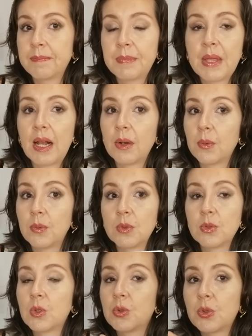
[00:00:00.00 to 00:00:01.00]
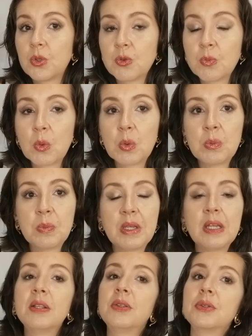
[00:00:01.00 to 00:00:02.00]
de algunos otros
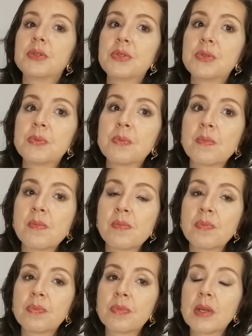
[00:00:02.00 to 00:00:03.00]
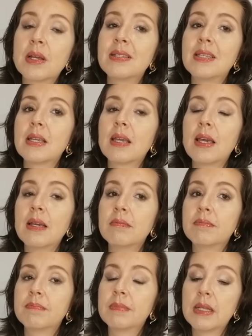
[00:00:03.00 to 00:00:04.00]
movimientos. Así
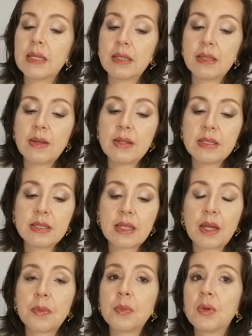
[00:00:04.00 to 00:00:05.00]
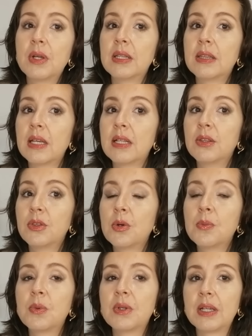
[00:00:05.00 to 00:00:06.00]
que debes estar muy
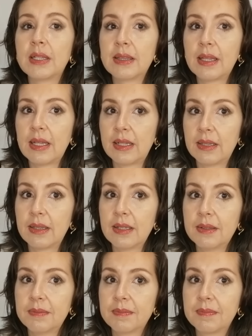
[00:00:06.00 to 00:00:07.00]
atento, muy atenta